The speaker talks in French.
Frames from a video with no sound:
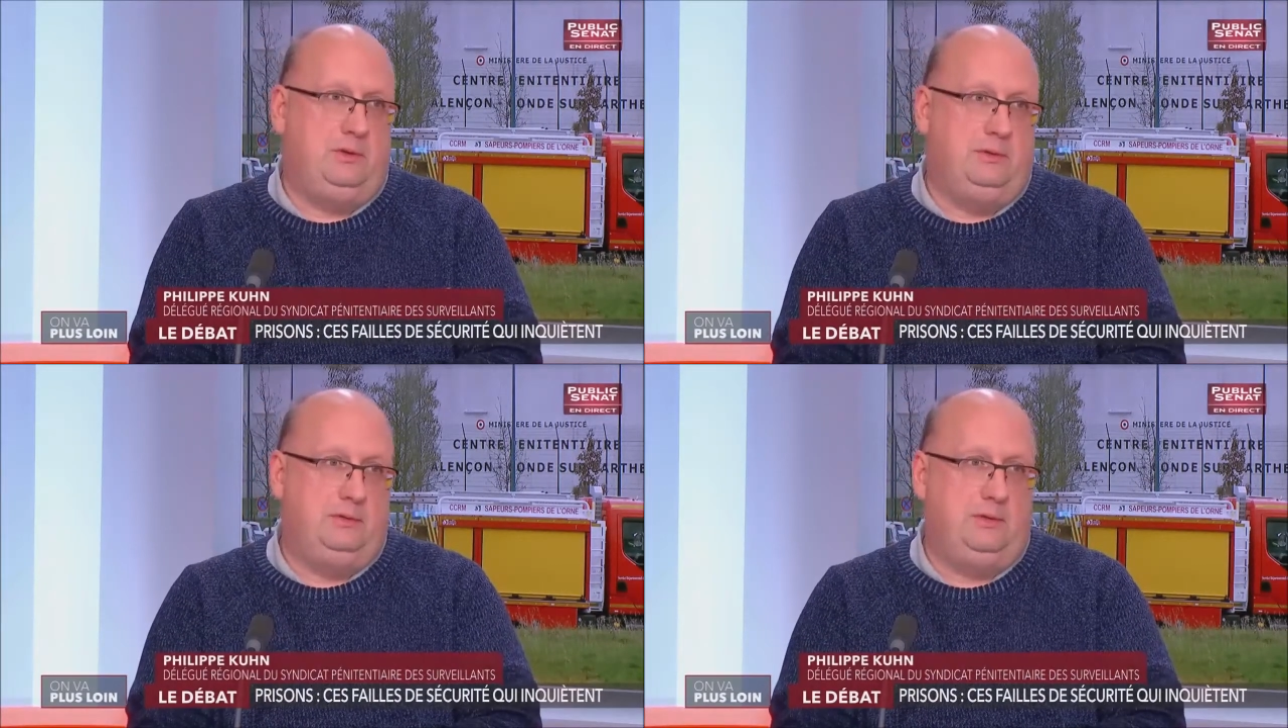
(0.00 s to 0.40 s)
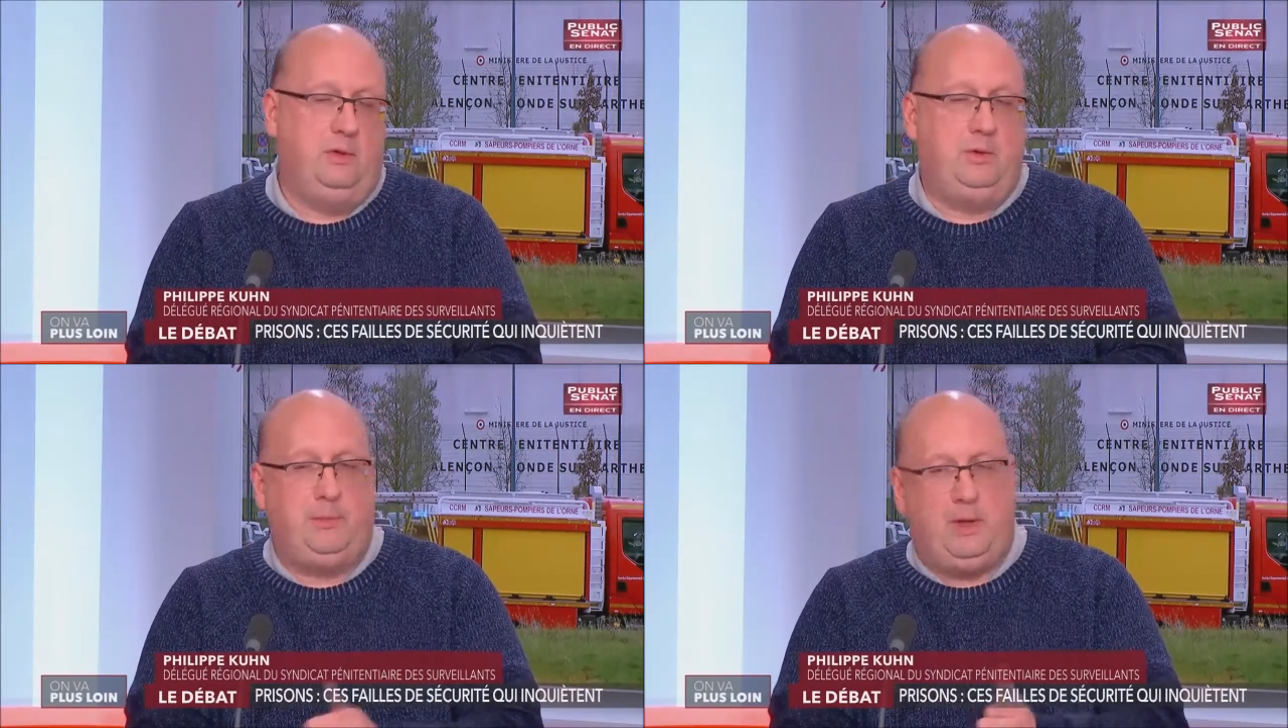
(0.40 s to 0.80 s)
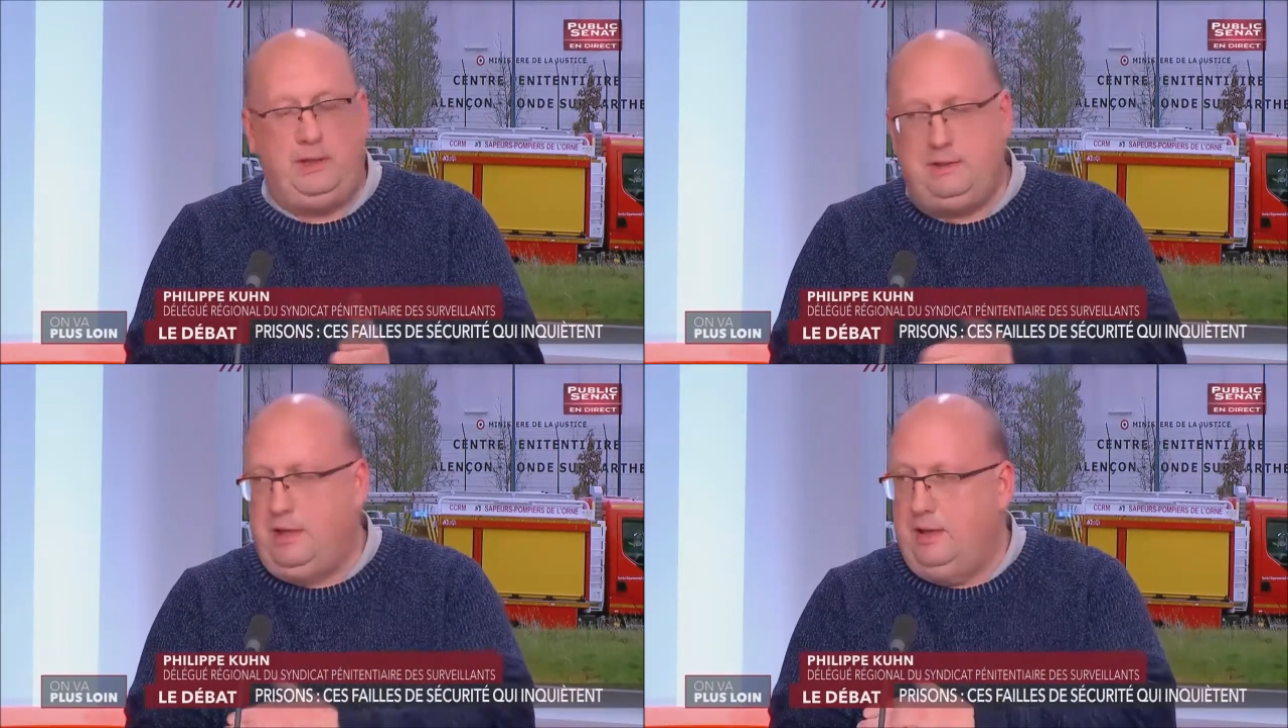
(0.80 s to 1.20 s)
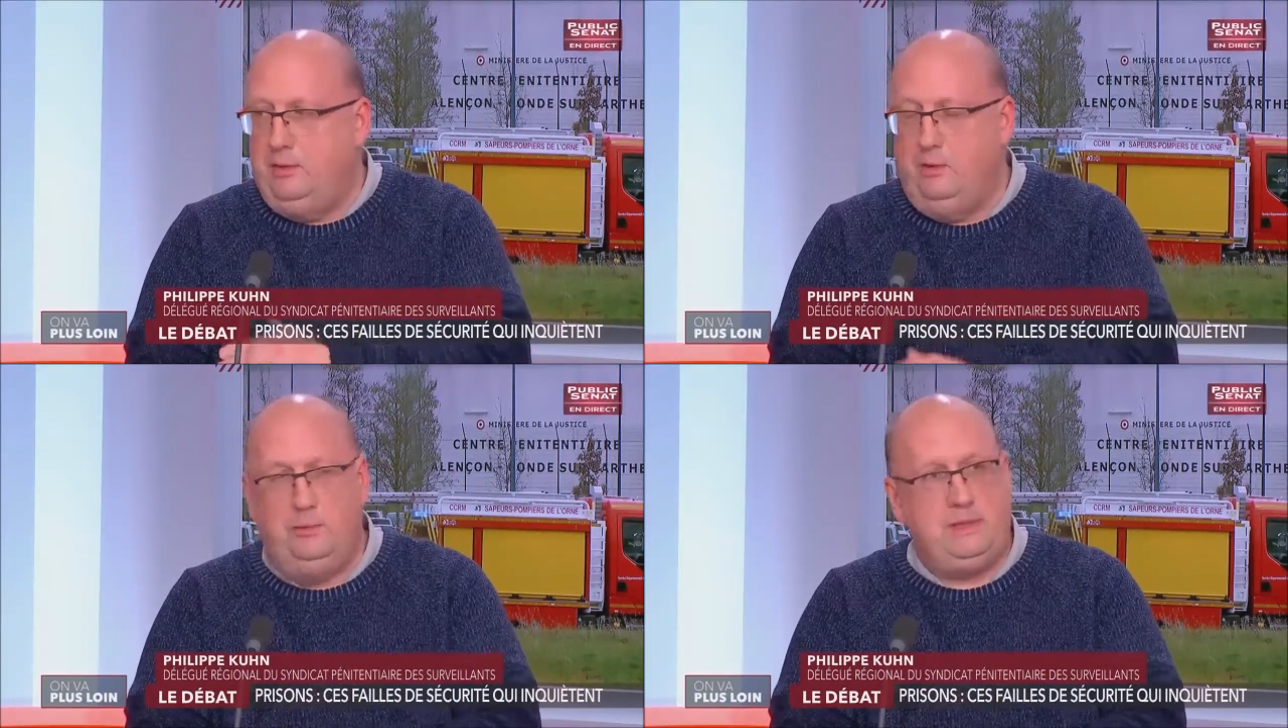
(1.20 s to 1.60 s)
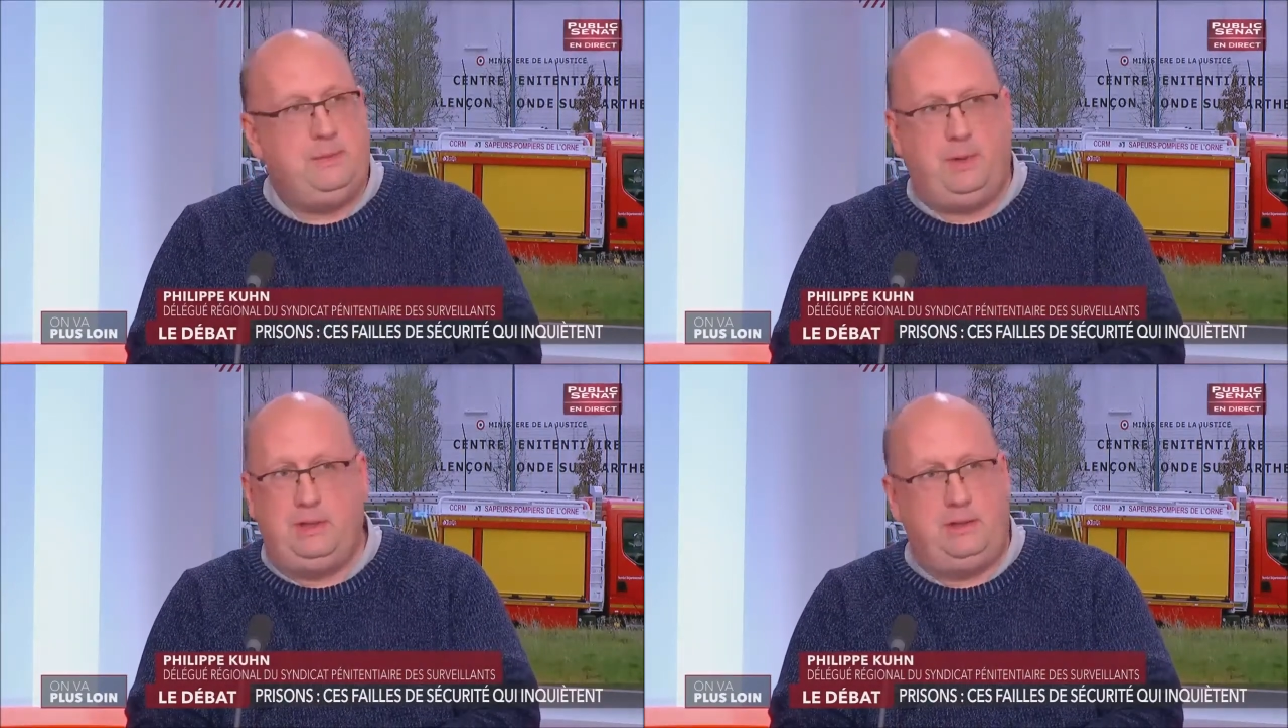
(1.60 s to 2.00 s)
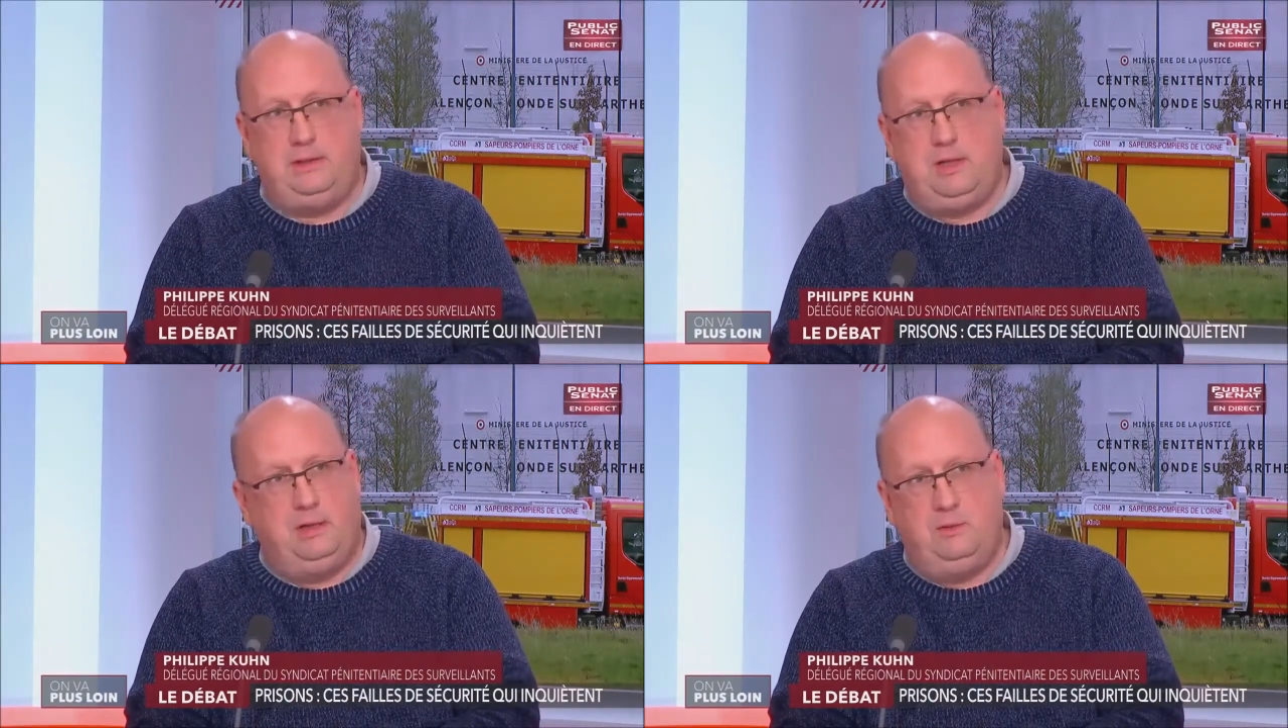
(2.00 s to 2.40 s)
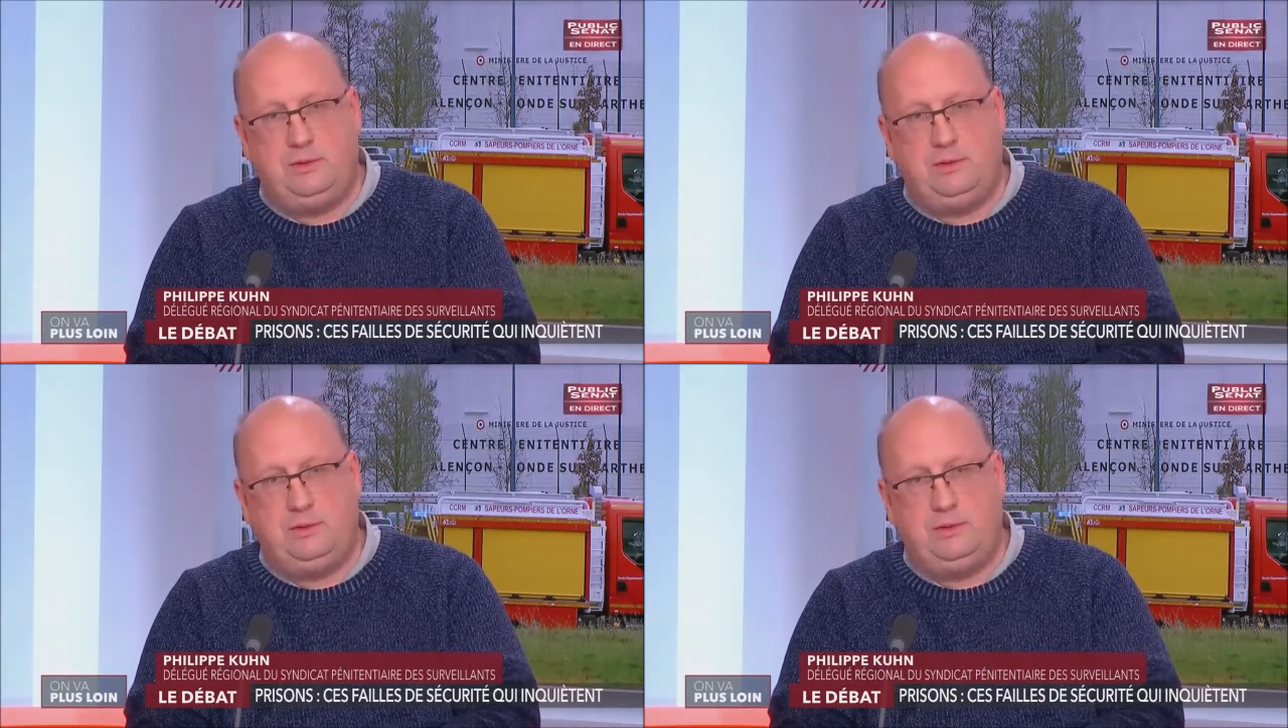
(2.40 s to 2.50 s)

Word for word: Vous voyez, on a parlé d'il y a un an, mais c'est pas d'il y a un an,